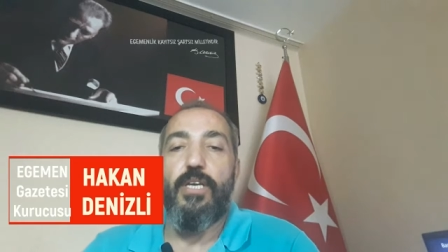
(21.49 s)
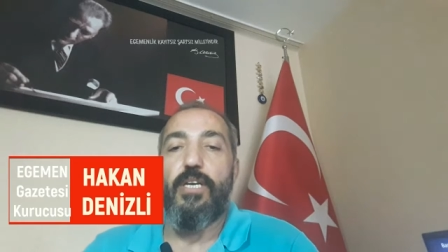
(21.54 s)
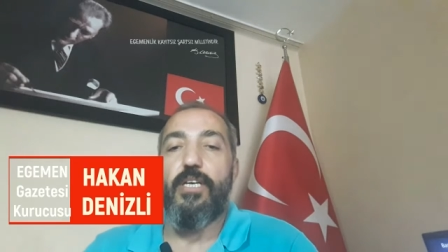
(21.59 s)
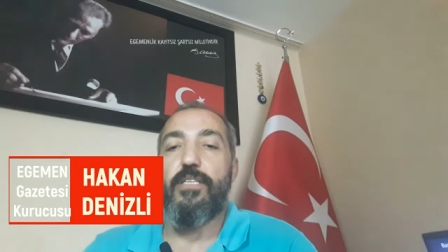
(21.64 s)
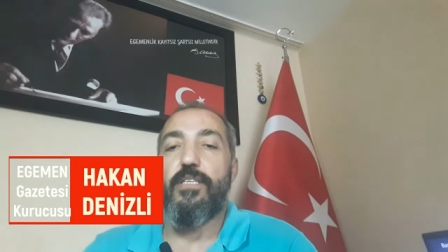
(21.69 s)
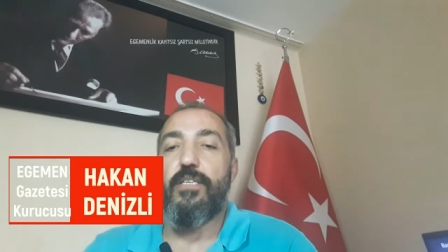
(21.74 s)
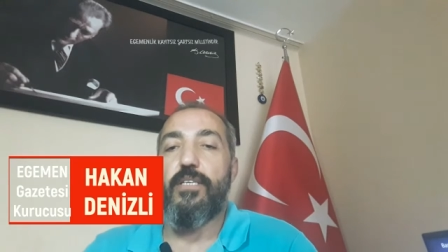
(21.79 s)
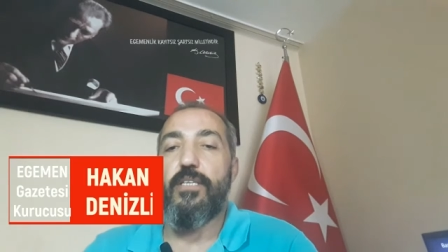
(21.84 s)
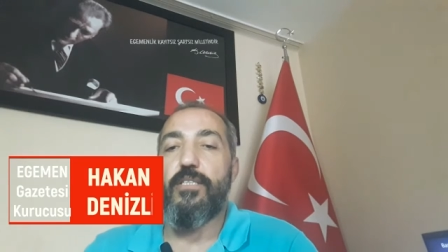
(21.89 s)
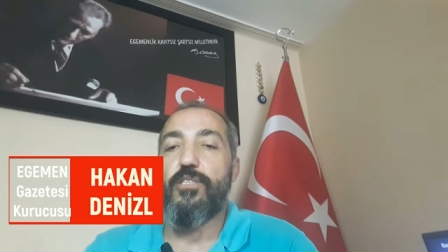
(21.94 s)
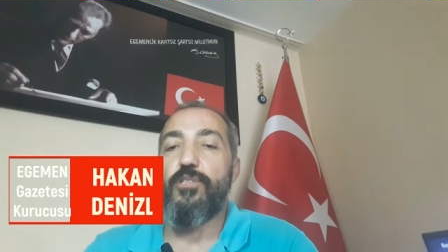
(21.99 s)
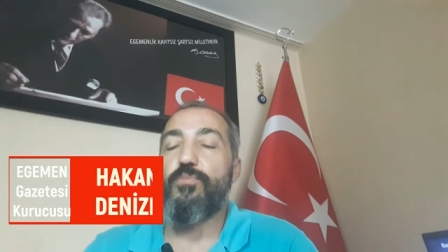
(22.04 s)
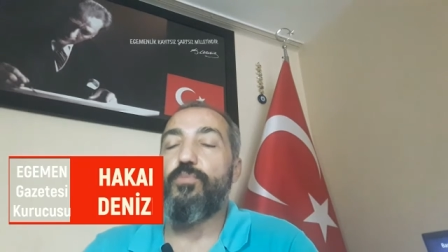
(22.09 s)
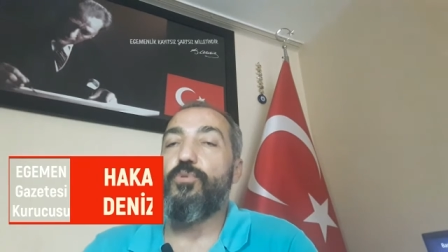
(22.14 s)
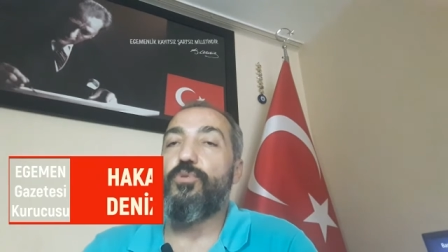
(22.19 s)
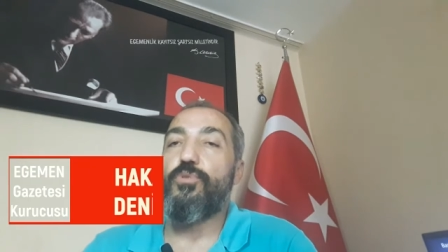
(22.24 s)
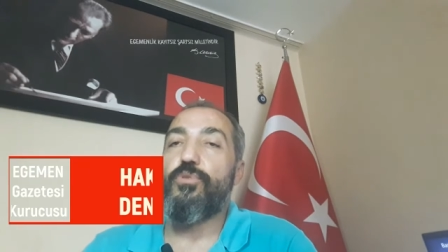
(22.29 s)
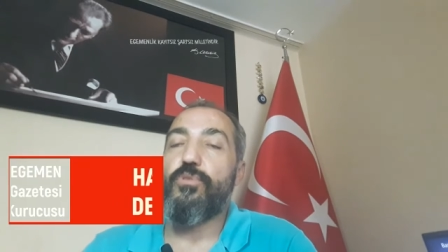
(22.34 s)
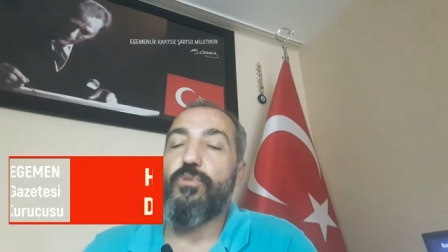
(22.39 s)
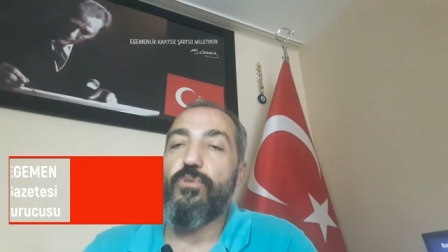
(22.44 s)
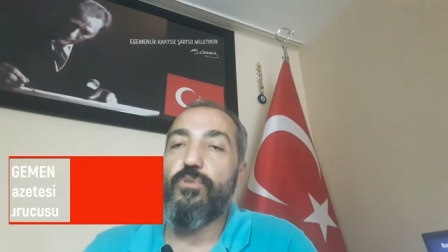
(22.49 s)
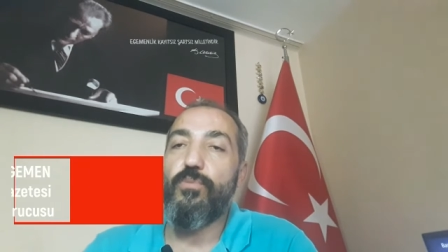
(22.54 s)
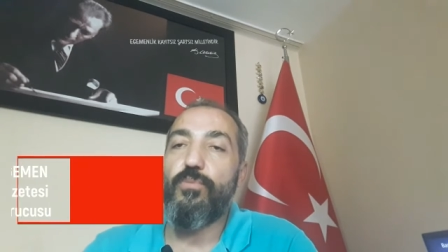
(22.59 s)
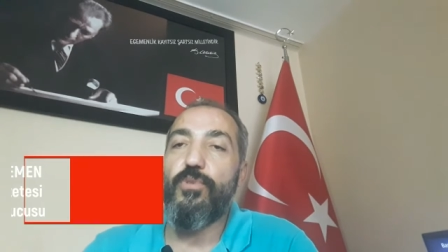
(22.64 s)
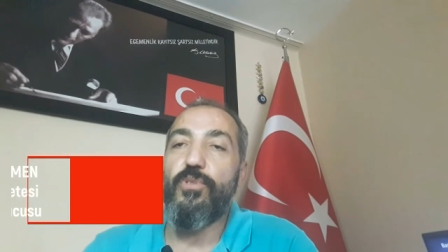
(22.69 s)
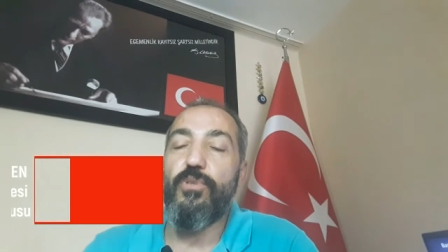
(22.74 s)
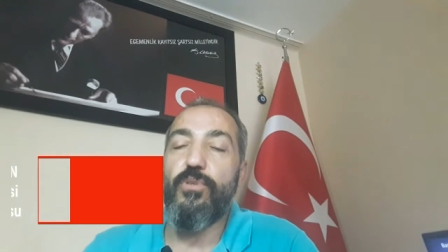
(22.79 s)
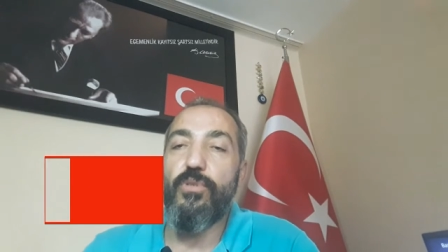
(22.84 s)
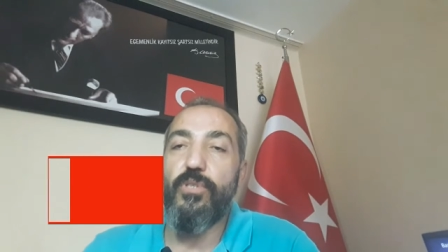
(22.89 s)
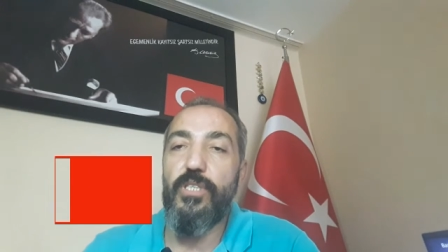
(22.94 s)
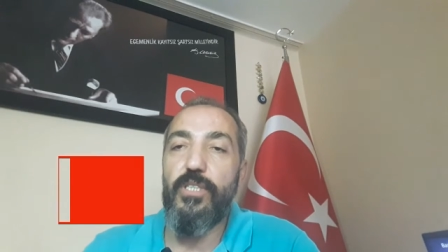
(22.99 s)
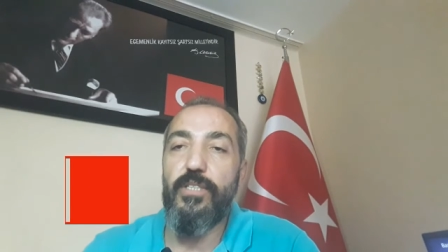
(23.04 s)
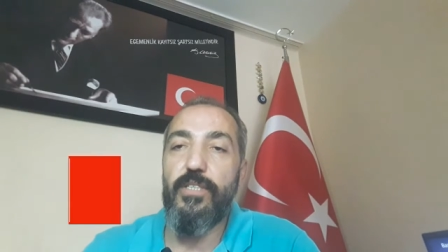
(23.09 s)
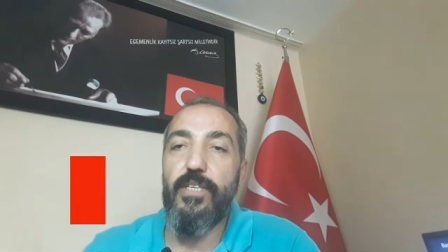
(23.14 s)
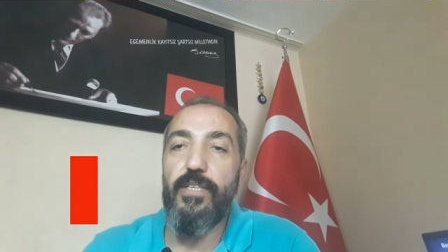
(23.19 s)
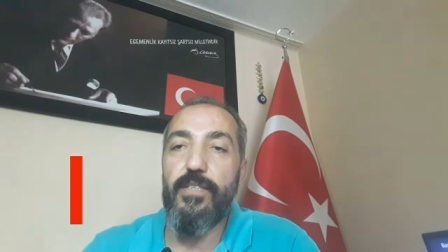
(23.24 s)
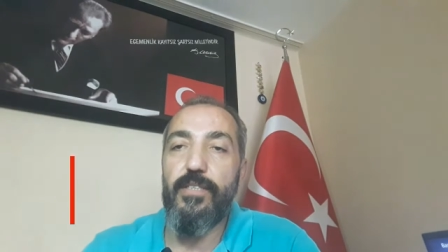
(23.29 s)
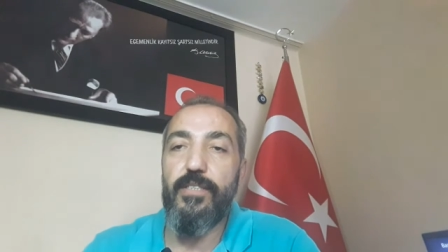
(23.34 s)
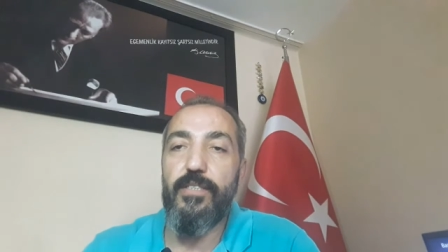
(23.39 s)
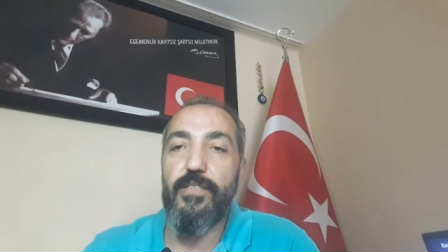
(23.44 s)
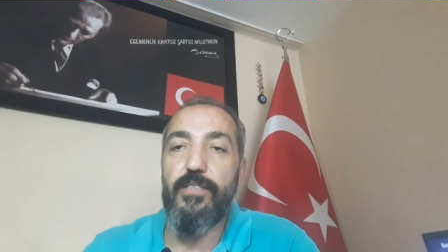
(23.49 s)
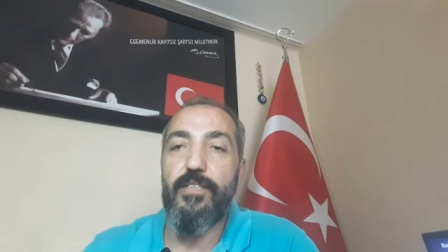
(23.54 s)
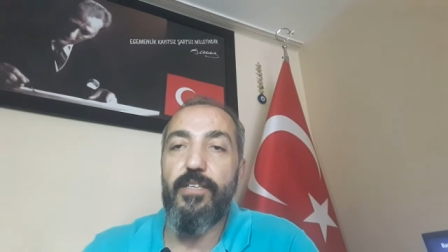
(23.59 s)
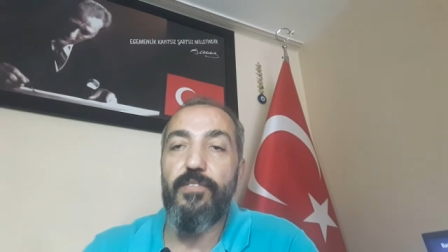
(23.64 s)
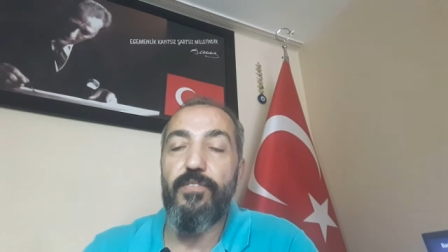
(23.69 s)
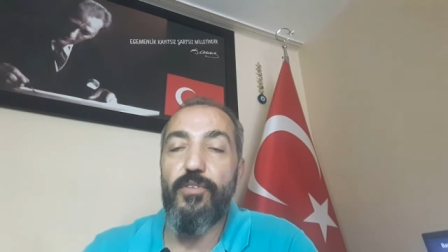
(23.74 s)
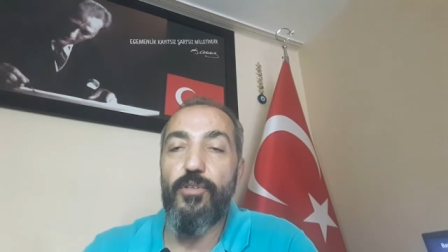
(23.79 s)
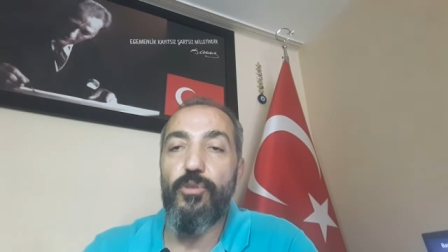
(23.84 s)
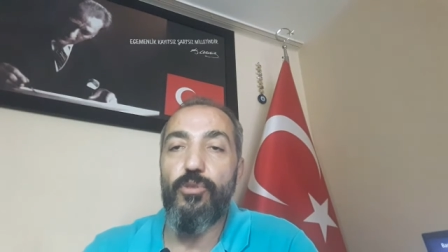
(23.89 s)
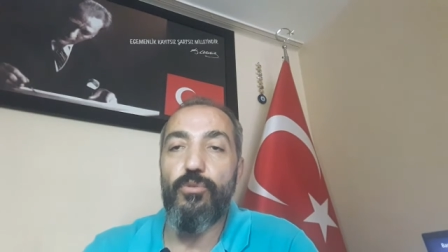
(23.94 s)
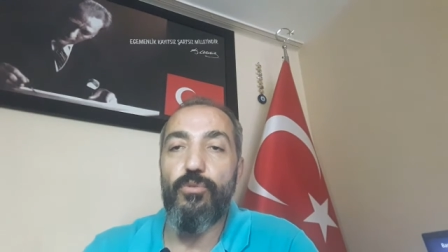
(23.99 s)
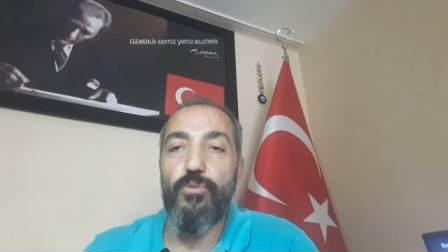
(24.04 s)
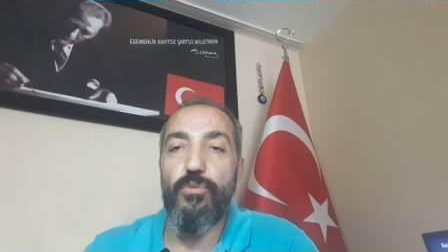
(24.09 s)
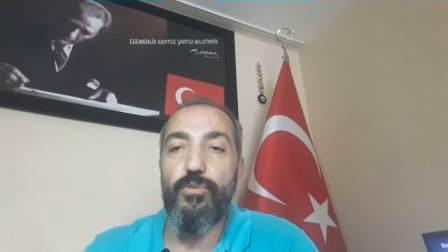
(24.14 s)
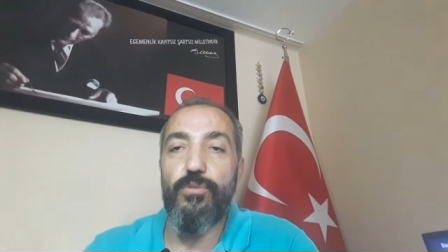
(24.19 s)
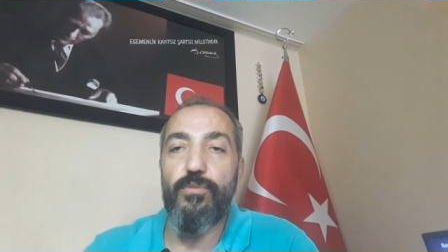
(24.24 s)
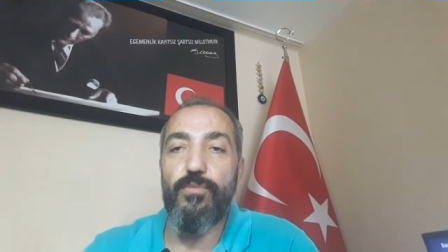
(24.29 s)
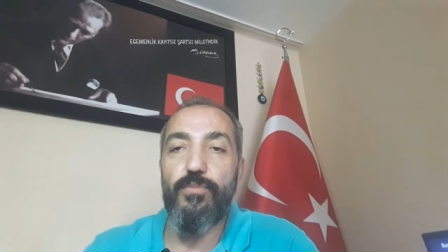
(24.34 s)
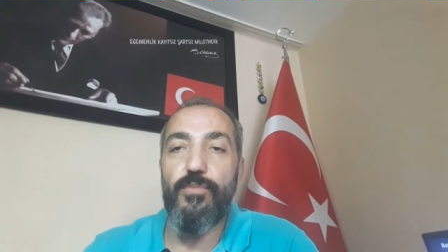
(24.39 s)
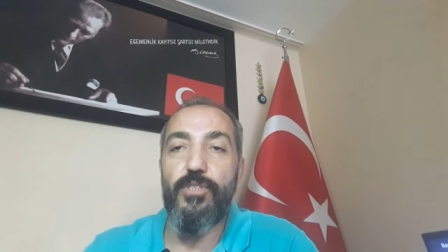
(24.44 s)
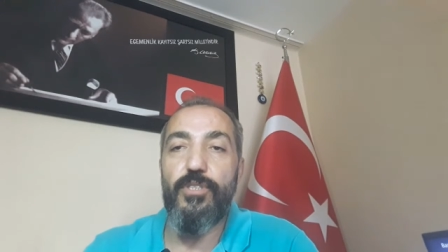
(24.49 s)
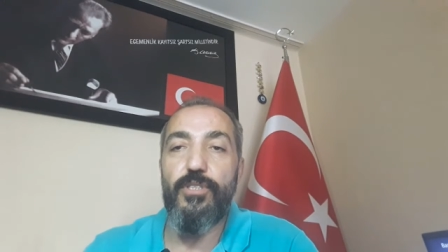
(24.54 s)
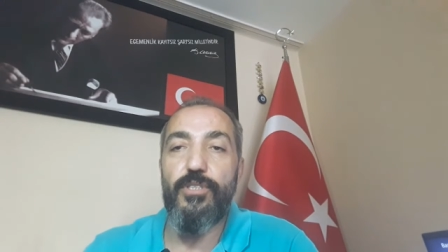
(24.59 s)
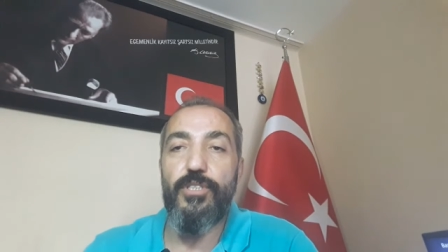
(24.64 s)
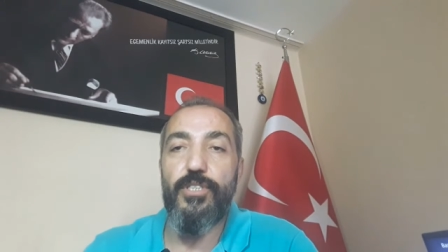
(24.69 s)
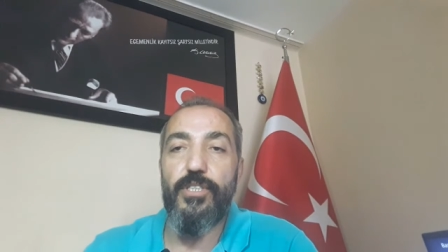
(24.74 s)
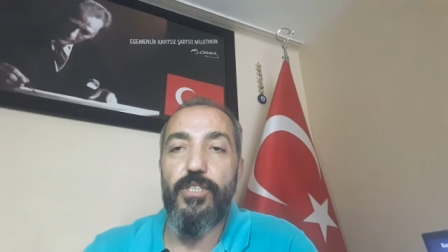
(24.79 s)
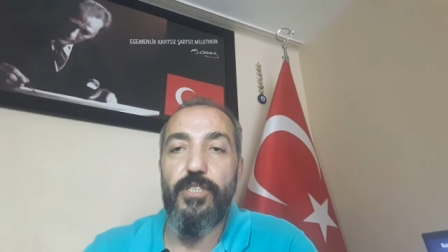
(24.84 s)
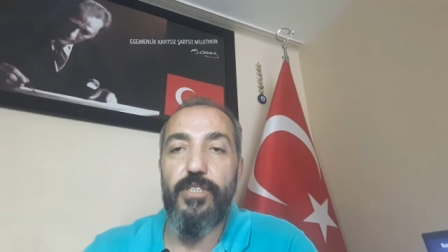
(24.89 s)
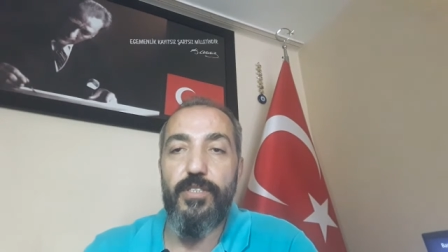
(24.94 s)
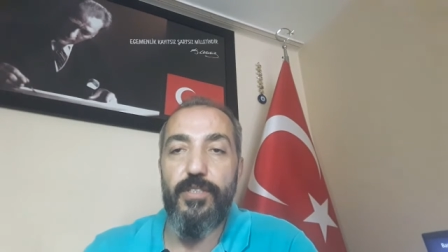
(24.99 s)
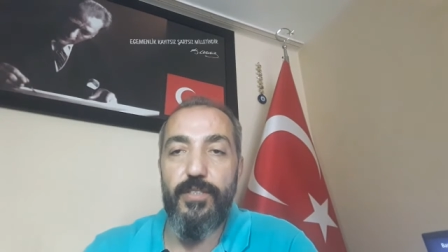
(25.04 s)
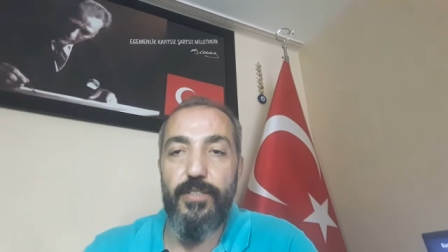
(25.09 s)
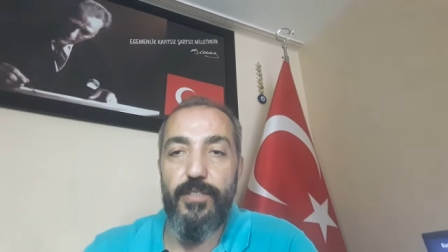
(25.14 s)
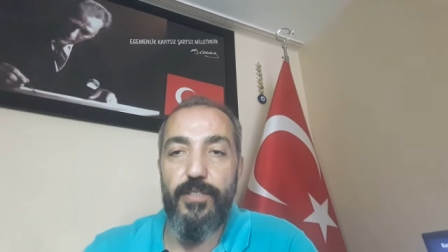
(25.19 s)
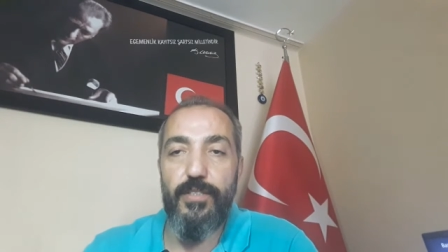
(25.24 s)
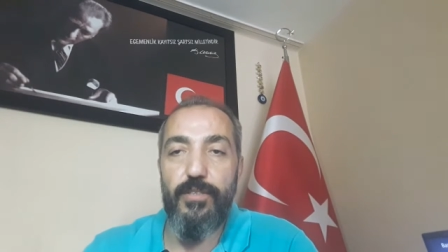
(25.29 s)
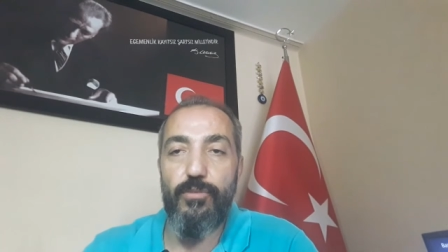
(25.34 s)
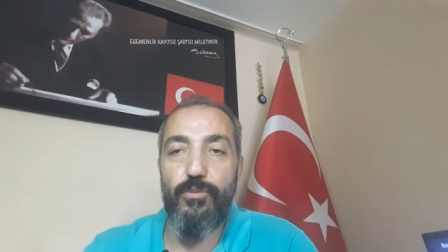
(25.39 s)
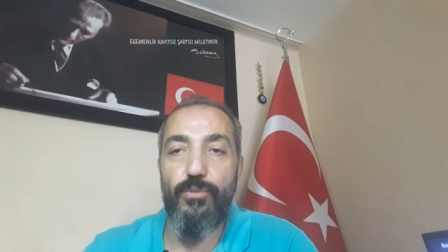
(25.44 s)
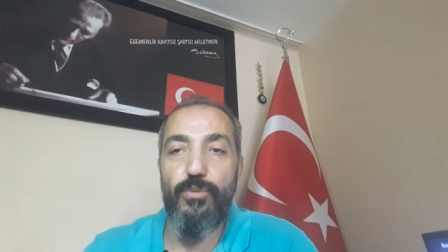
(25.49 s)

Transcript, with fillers: Adana Spor Tribün lideri Refik Gül'ün biricik kızı,